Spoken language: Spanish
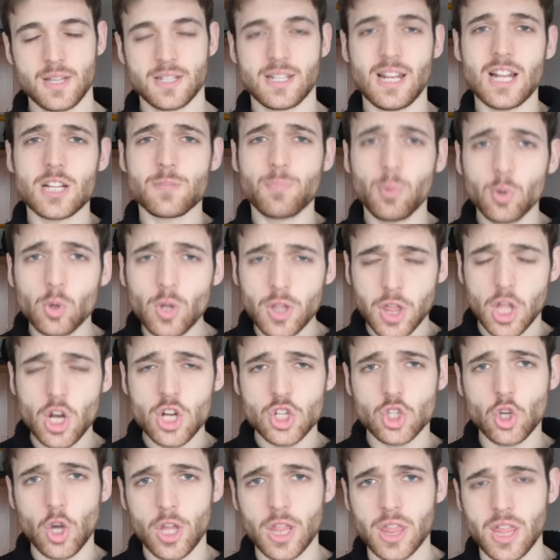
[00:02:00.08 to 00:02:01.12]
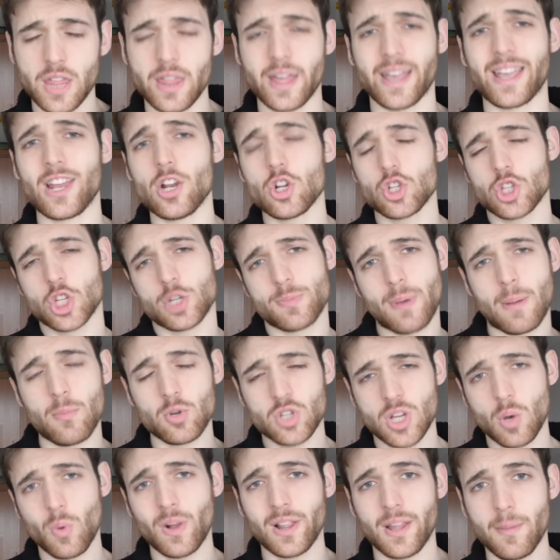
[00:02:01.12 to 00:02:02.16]
Si las puntuaciones coinciden y los dos
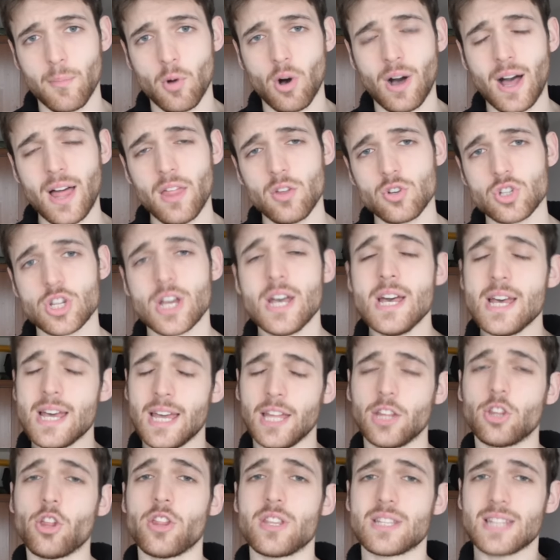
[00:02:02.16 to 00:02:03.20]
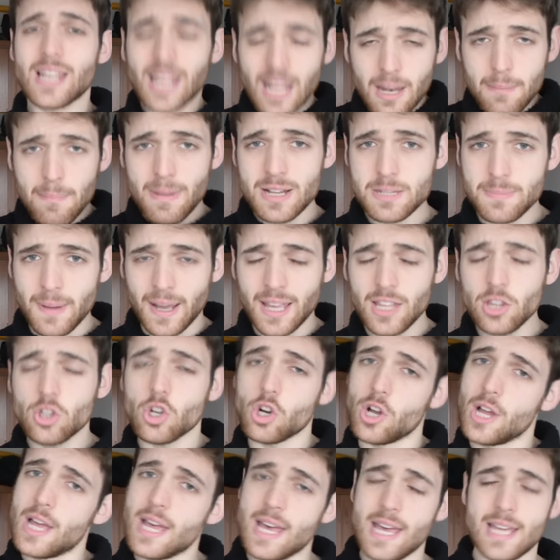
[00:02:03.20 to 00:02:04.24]
vamos igual de mojados, entonces el más
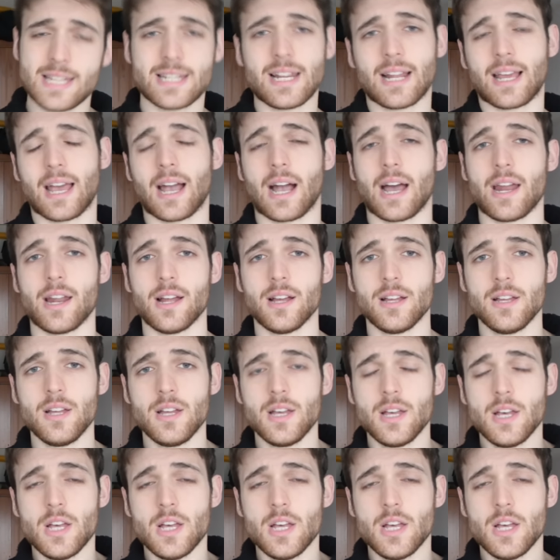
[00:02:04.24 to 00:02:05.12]
bajito es el que gana.